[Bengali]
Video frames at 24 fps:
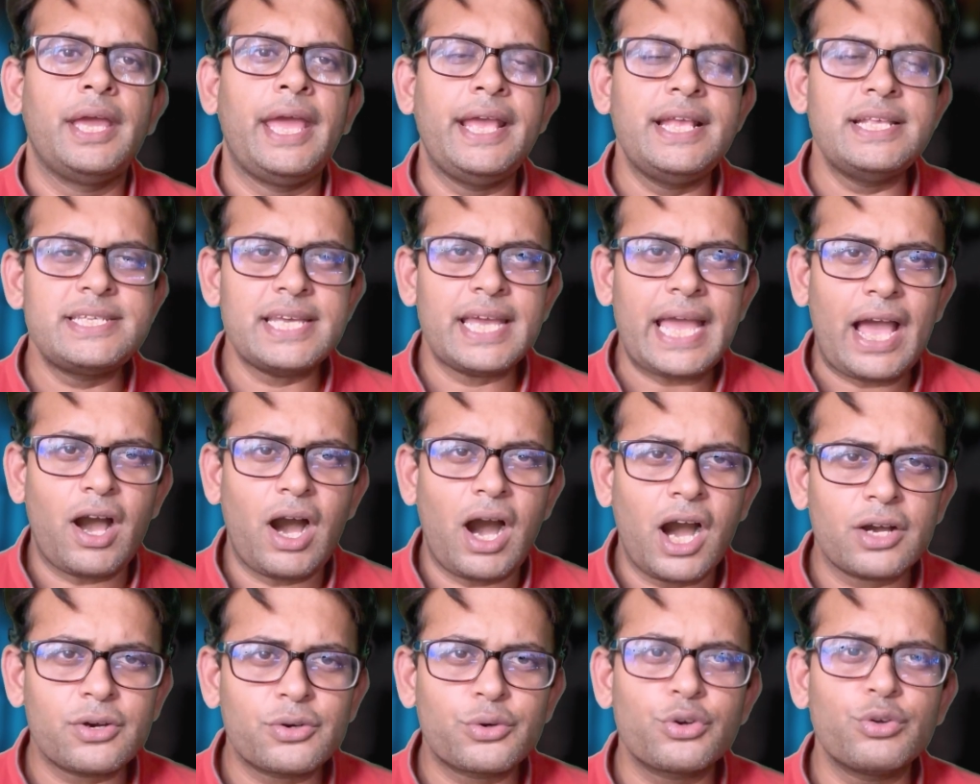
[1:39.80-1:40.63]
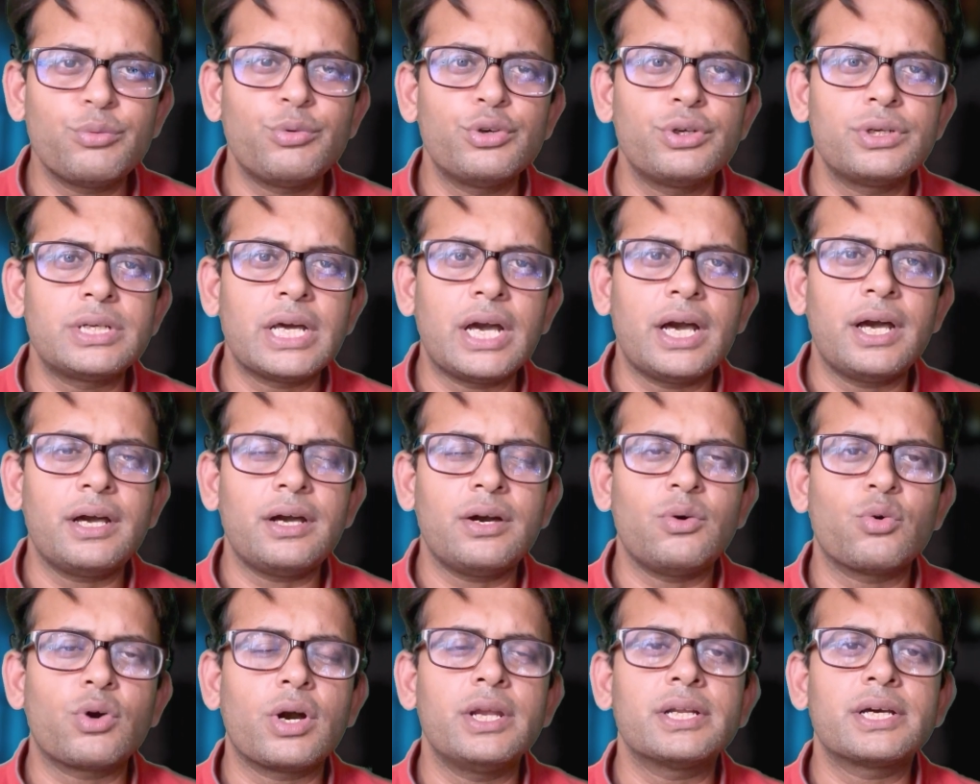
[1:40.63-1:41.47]
এই যে আক্রমণটা
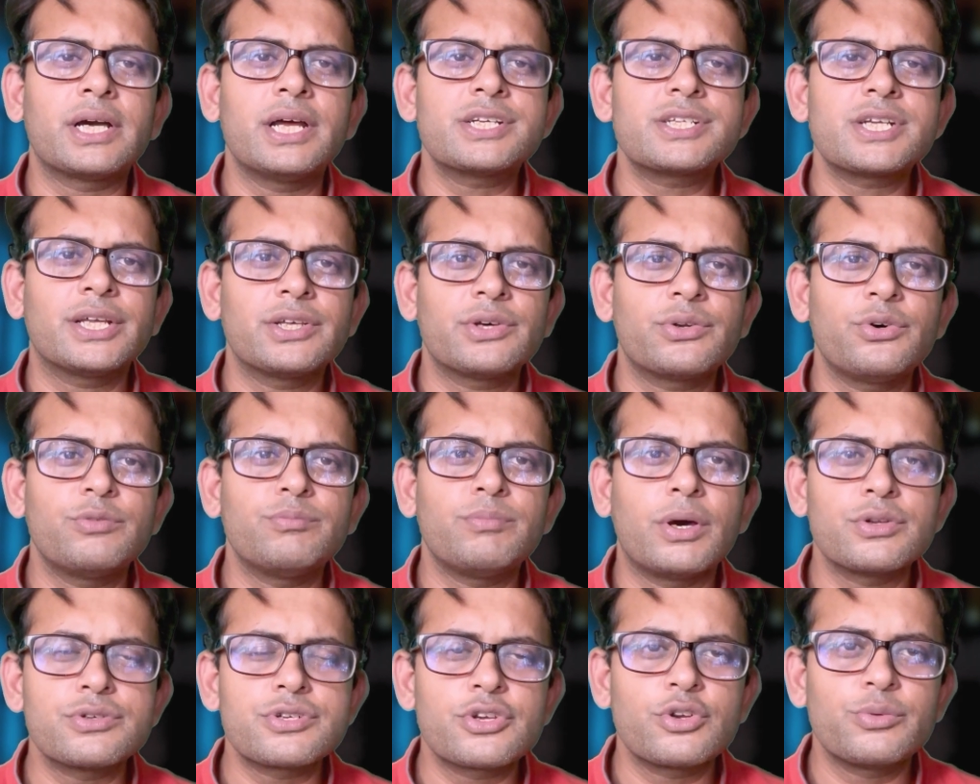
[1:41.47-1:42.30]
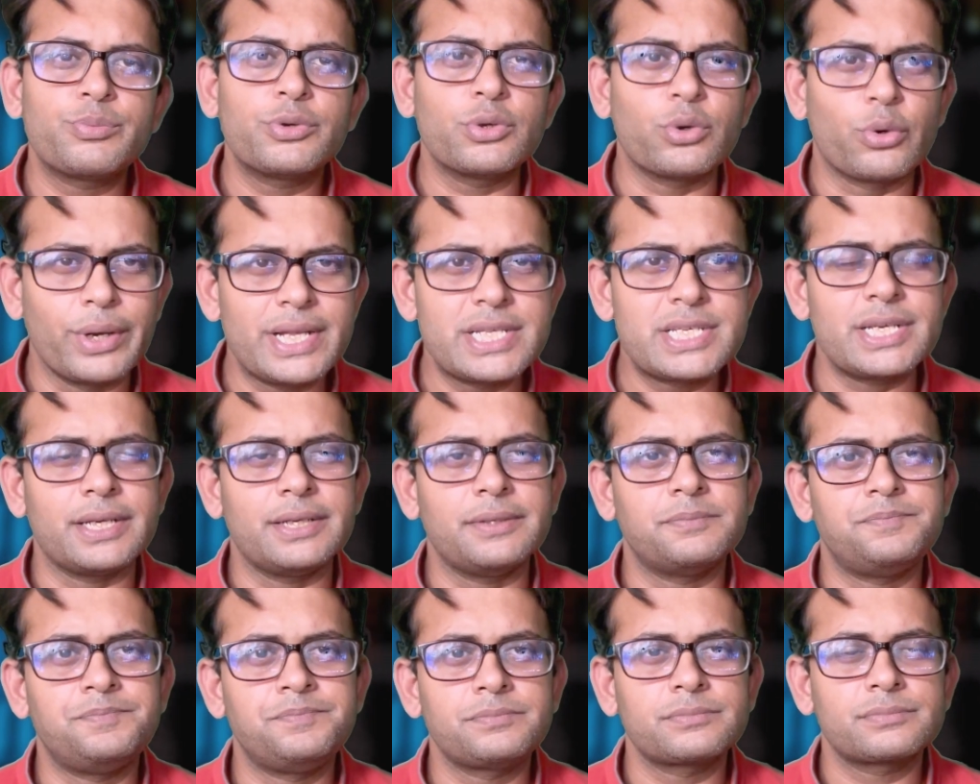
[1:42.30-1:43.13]
ওখানকার সাধারণ মানুষের ওপর হয়েছে
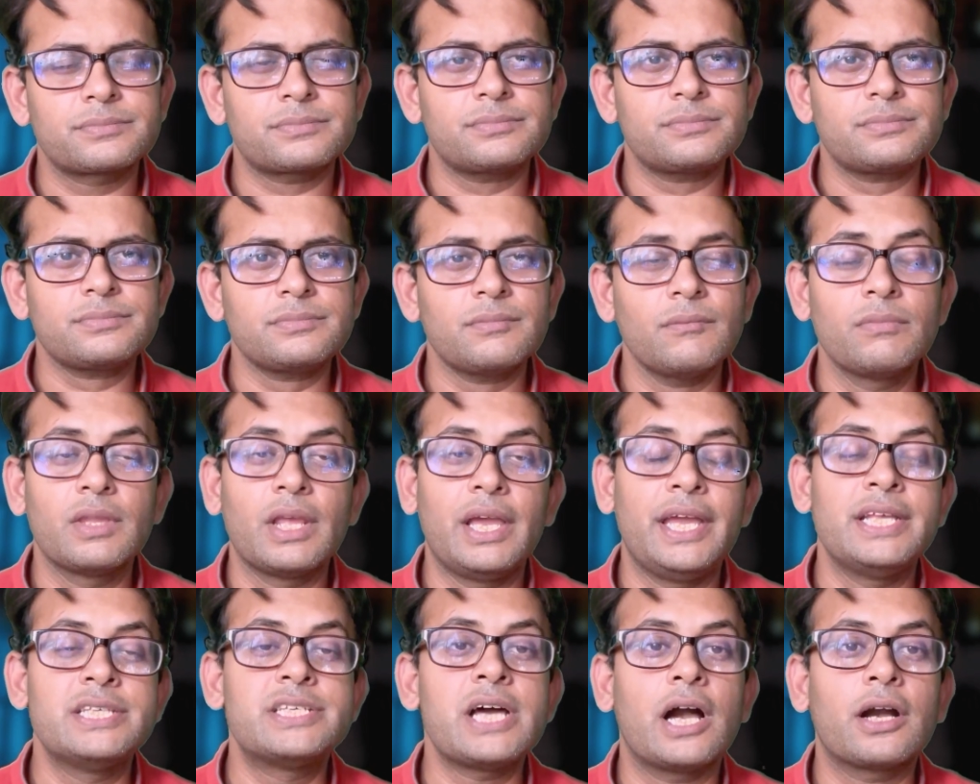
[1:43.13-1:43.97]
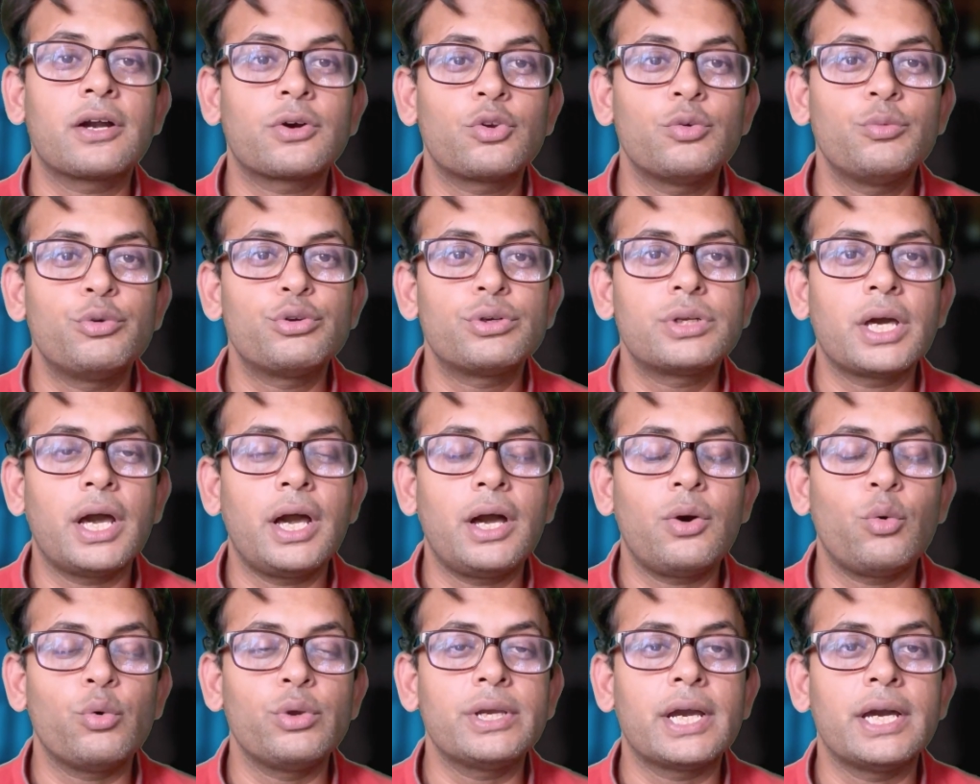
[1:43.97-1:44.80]
এই যে আক্রমণটা
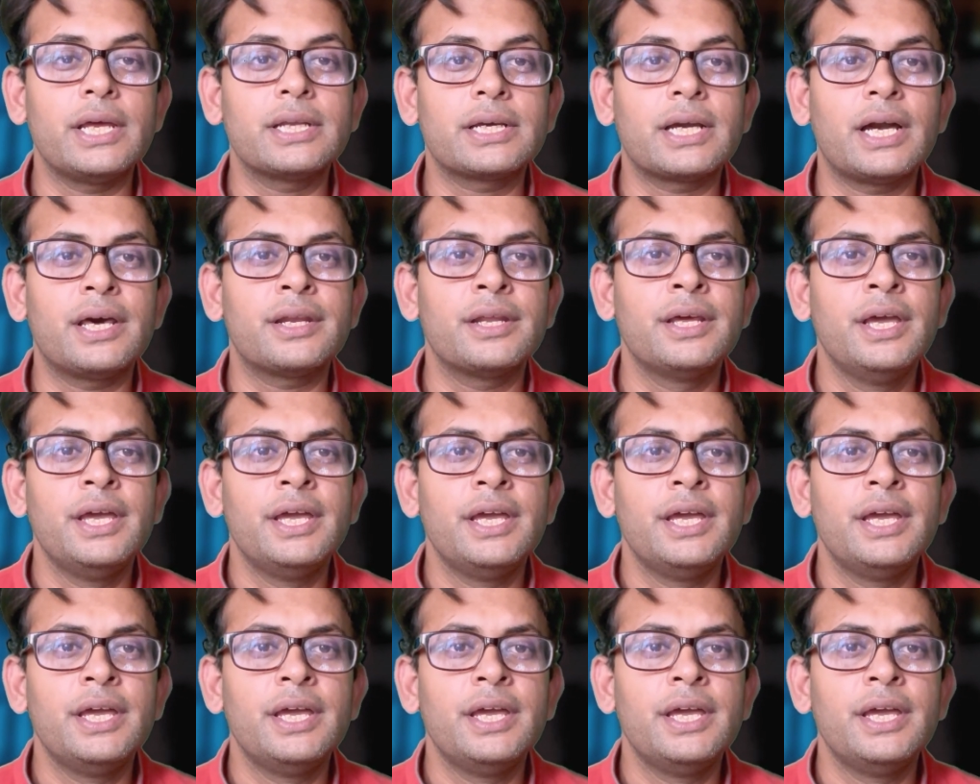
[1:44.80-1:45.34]
ওইখানকার